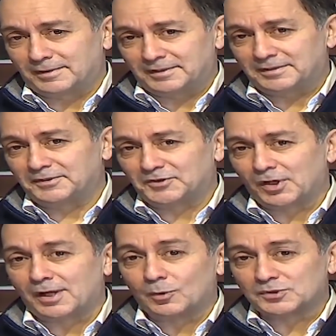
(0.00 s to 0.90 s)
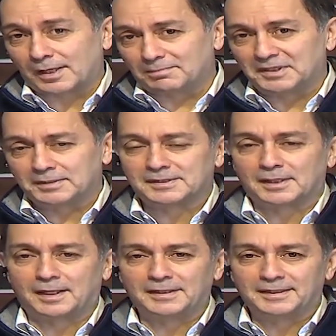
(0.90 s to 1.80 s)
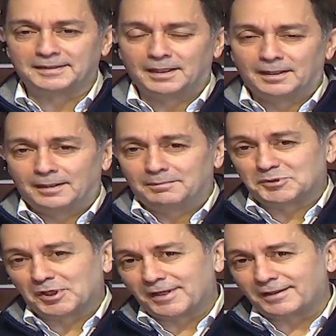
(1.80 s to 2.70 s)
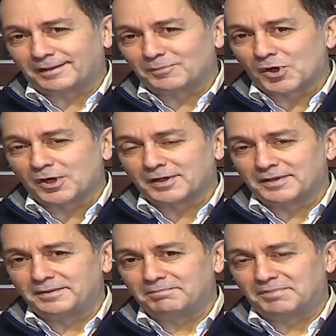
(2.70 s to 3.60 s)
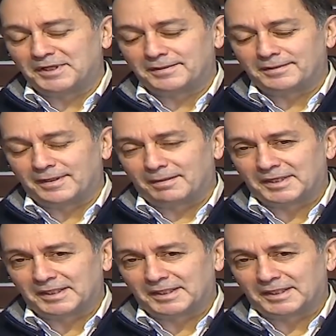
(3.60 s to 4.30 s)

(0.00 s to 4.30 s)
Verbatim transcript: يعني نطاق اوسع من الصلاحيات مشان هيك المقارنه بين لا